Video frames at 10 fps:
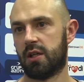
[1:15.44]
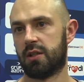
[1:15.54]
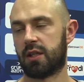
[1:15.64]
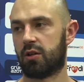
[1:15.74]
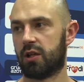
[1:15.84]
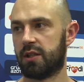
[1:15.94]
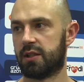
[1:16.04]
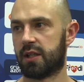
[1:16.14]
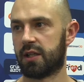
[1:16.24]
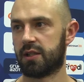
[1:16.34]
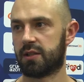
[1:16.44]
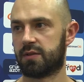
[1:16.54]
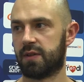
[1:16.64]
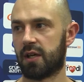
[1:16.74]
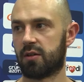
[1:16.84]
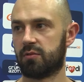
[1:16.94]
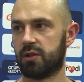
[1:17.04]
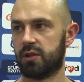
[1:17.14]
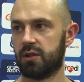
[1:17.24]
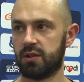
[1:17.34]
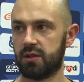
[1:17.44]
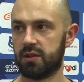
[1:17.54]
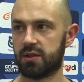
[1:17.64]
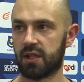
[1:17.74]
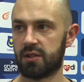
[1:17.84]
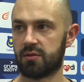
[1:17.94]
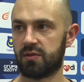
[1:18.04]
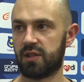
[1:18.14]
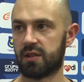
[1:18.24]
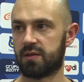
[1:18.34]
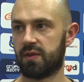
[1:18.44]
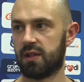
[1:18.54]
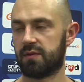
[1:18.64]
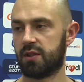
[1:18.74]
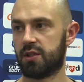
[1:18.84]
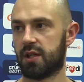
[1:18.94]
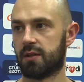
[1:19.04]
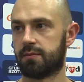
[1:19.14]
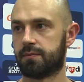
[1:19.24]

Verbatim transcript: na kolejny trening z wiarą i z chęcią zwycięstwa w niedzielę